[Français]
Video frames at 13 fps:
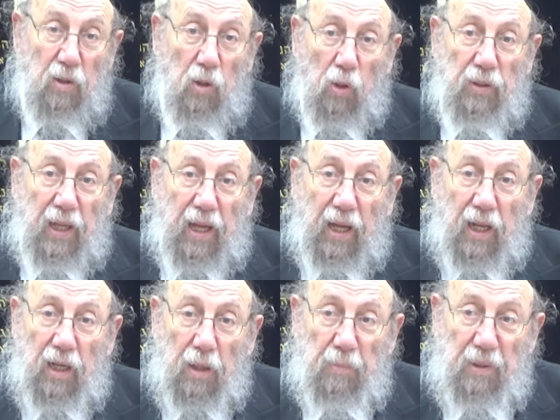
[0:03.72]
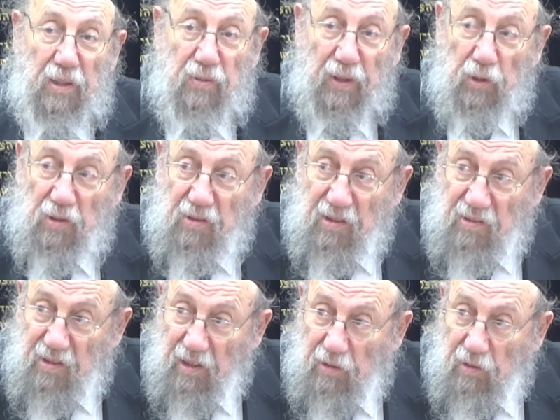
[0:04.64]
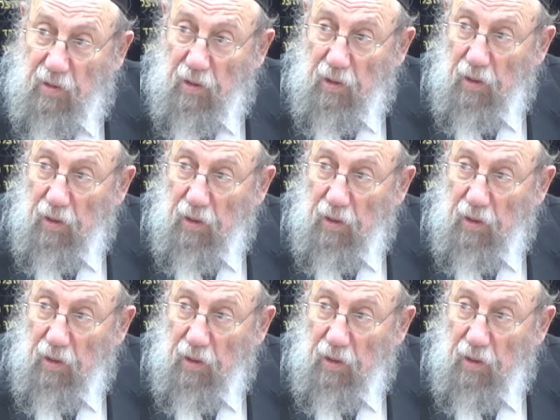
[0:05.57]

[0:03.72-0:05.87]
on a la mitzvah de Tzitzit.